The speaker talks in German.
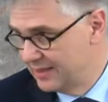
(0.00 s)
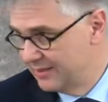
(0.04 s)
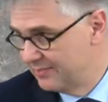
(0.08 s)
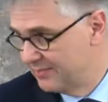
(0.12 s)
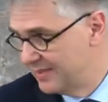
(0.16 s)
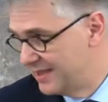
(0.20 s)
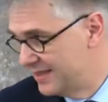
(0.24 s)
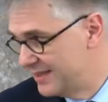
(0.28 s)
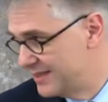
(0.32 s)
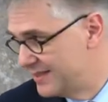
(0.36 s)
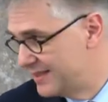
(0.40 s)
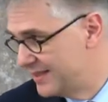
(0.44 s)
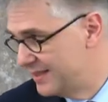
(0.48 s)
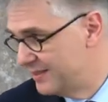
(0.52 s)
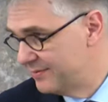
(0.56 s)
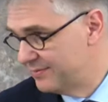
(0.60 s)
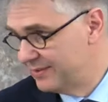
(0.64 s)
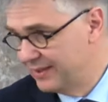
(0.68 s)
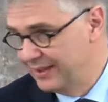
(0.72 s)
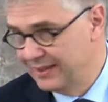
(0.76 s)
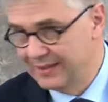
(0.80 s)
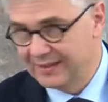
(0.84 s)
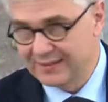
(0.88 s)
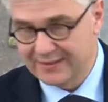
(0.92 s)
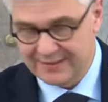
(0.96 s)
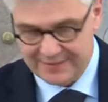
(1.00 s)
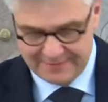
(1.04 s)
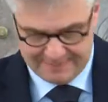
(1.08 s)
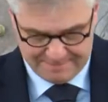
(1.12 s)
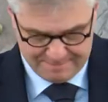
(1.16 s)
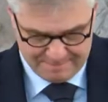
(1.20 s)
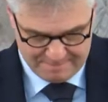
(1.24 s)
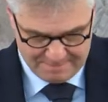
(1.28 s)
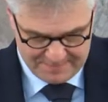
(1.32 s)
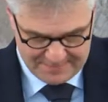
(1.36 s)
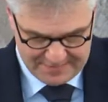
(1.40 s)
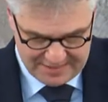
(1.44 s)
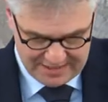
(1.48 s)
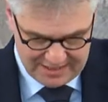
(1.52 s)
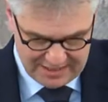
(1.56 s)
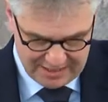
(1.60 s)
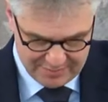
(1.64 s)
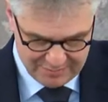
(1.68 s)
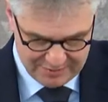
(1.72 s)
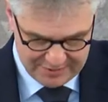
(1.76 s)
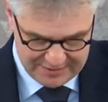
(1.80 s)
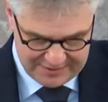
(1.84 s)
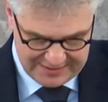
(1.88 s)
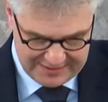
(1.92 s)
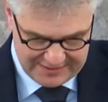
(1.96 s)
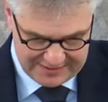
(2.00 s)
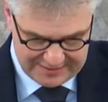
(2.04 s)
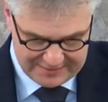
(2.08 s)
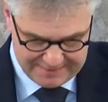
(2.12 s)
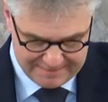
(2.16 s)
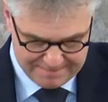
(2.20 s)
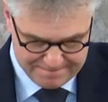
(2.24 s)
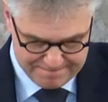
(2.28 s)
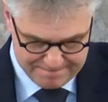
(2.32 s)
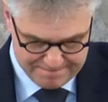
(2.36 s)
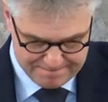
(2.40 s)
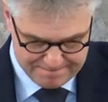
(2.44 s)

meine sehr verehrten Damen und Herren.